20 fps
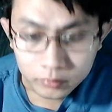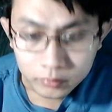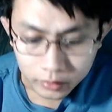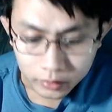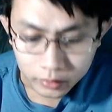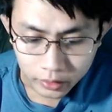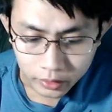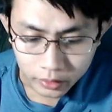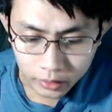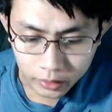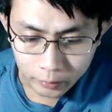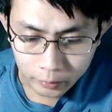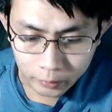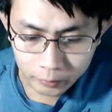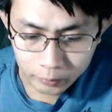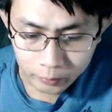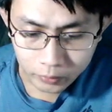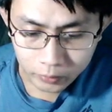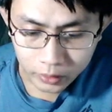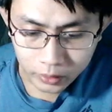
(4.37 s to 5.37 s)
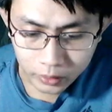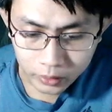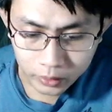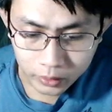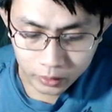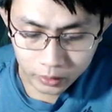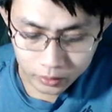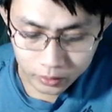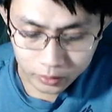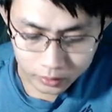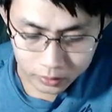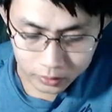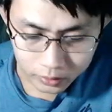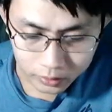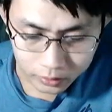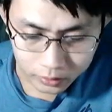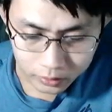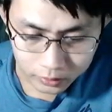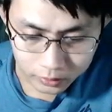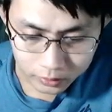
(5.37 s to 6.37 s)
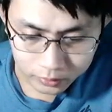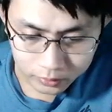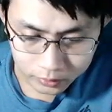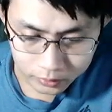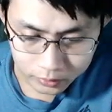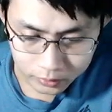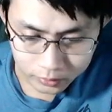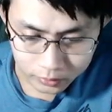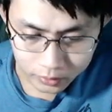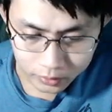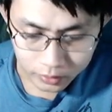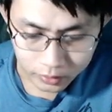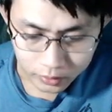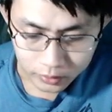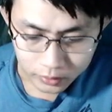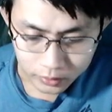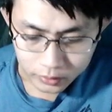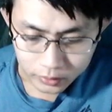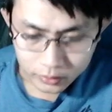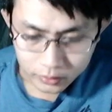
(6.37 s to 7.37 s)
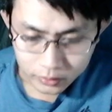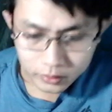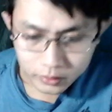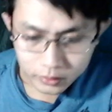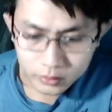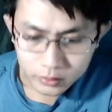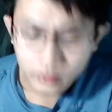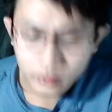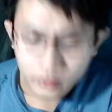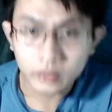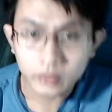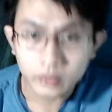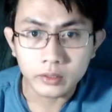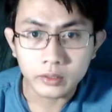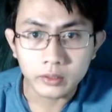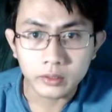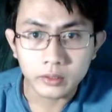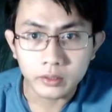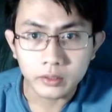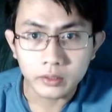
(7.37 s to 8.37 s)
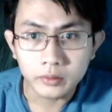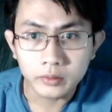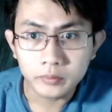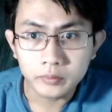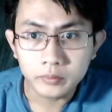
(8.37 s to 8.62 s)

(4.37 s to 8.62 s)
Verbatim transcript: Yan, topic po natin ngayon sa sa ating ano.